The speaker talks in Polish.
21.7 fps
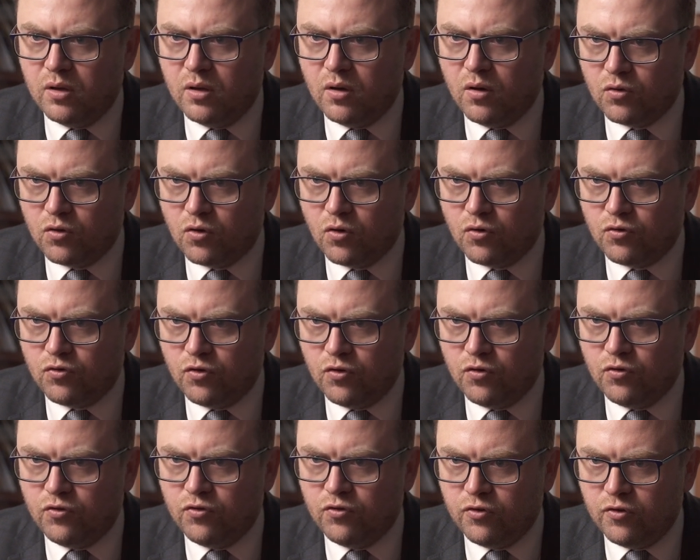
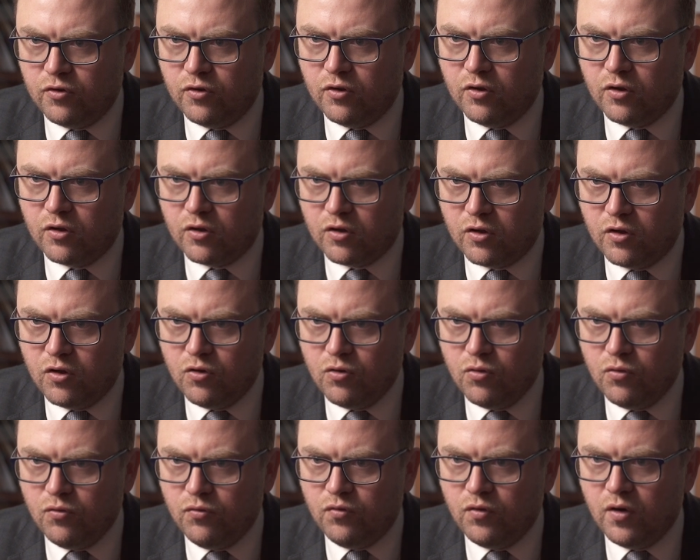otoczyć
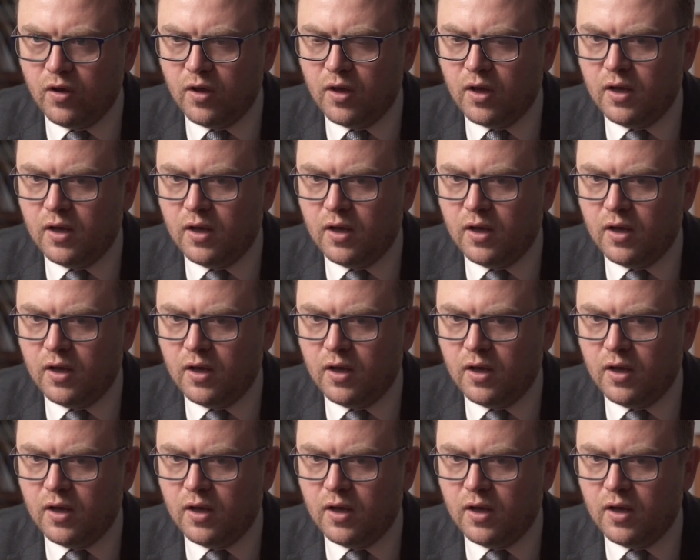Kijów.